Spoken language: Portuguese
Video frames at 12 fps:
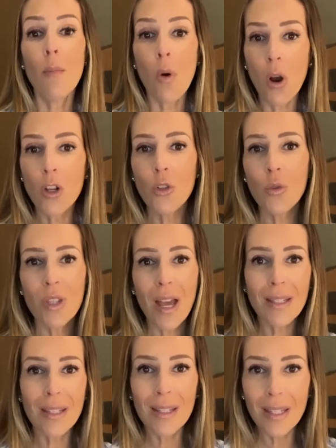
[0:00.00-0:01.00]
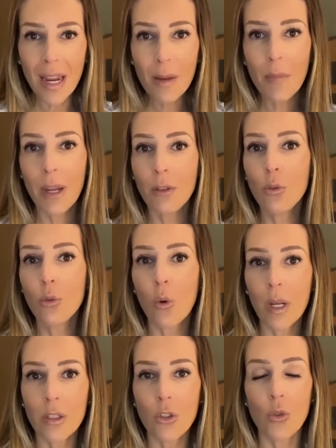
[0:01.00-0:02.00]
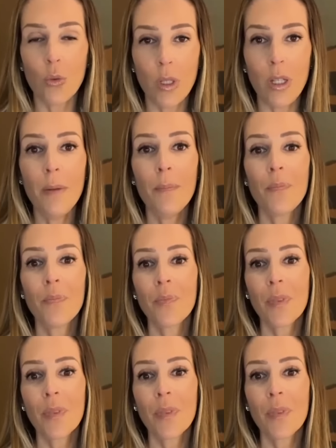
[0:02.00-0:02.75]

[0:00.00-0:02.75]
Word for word: pode usar sem medo toa de juí,